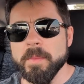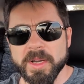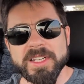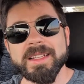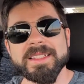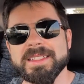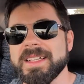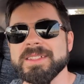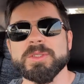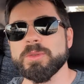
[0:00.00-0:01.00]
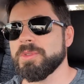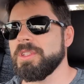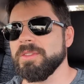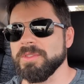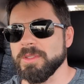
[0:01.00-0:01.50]
Пожалуйста,
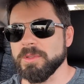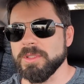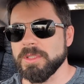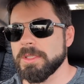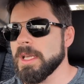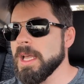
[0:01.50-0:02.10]
конструктивно. То есть,